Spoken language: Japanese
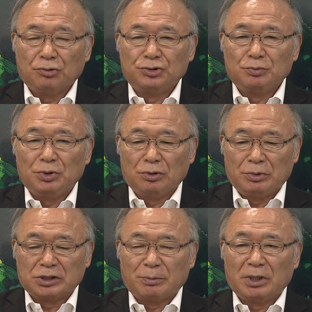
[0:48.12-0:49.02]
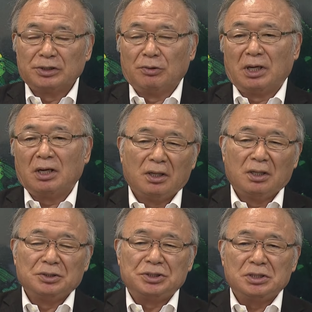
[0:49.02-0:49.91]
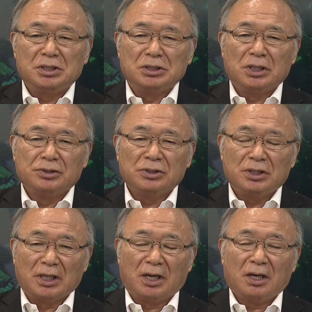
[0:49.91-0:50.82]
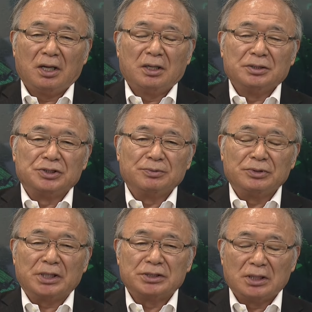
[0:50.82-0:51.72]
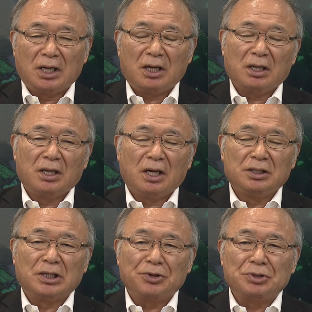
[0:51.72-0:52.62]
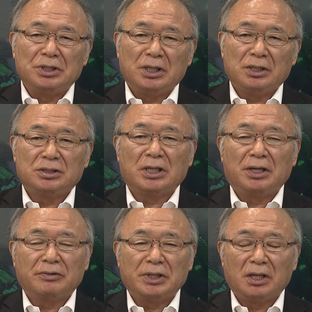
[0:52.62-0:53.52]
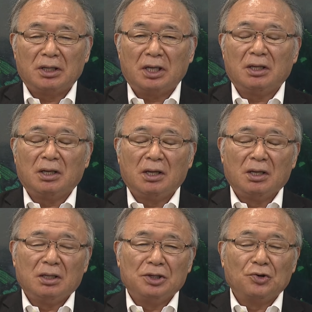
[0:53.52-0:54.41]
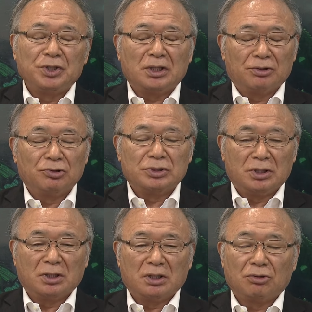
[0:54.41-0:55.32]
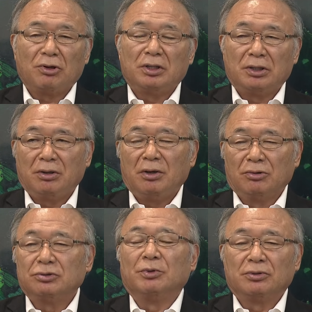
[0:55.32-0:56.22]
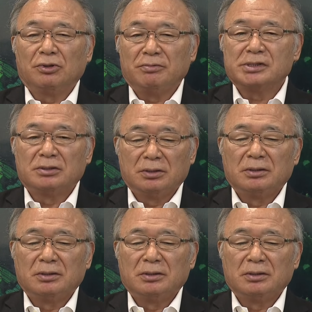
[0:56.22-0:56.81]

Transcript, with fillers: の住民の皆様方は地域に根付いた自分たちがやはり頼りにしていかなくてはいけない医療機関として捉えておると思っております。